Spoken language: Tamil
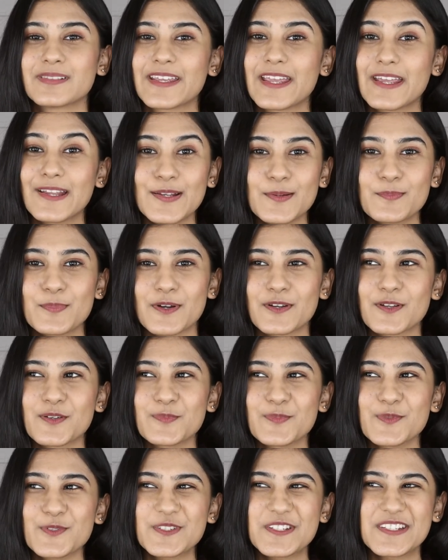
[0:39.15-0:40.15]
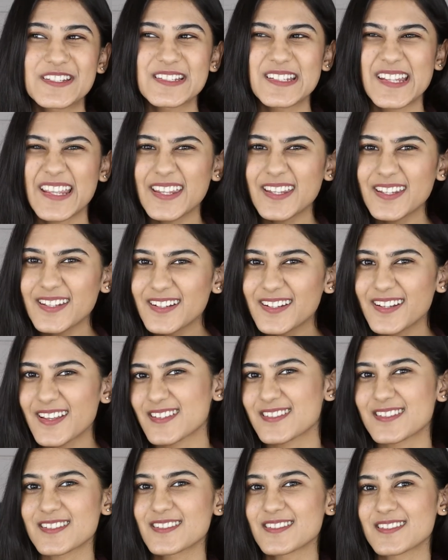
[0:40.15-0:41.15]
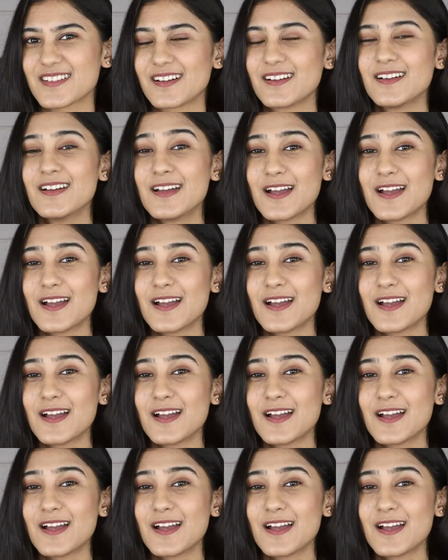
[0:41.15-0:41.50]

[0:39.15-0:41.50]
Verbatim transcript: கேள்விப்பட்டப்போ ஸ்னெயில் எசன்ஸா